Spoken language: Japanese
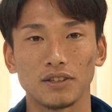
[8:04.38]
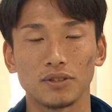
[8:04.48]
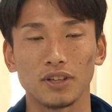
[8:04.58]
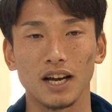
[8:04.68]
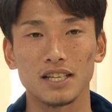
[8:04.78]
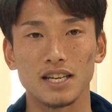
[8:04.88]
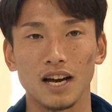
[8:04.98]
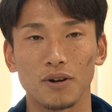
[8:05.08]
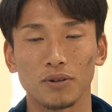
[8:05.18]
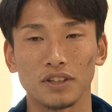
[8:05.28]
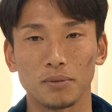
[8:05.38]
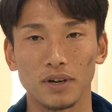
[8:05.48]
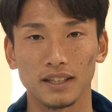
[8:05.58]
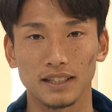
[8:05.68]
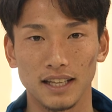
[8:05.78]
本当に足運んでも
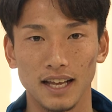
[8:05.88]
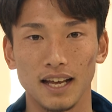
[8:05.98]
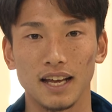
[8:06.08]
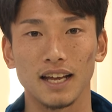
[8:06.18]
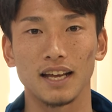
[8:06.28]
らって